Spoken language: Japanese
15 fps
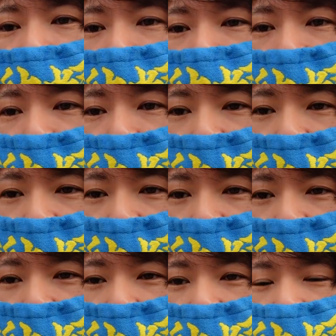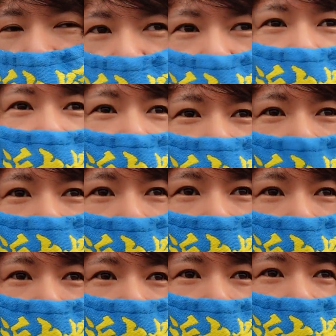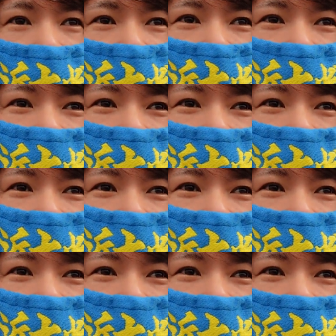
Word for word: ホームラン初級ホームラン打たれました